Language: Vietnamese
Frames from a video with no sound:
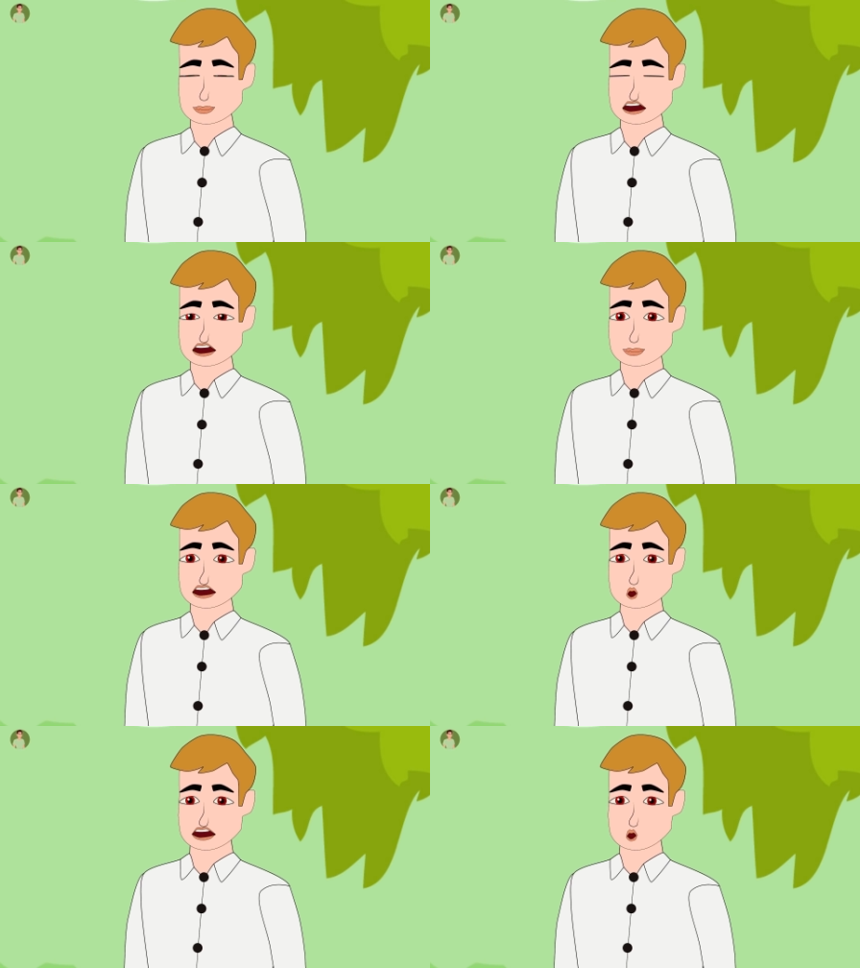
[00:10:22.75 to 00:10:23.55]
pe
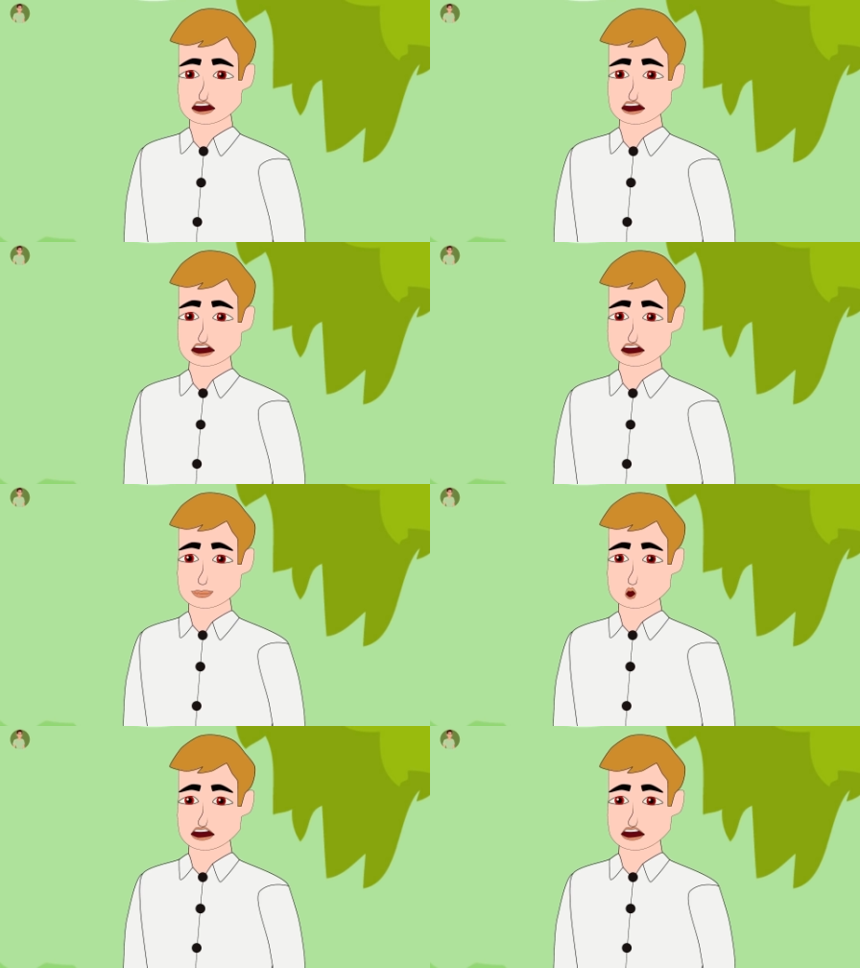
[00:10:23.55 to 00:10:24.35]
khá robot lên
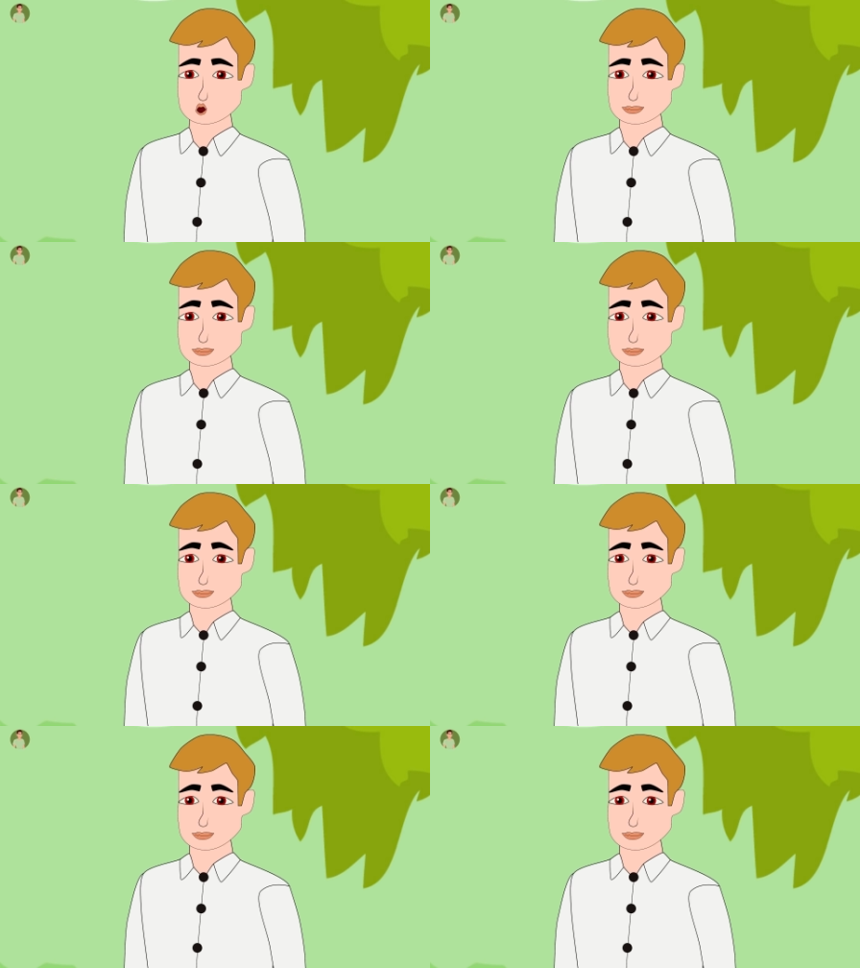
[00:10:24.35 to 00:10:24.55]
trôi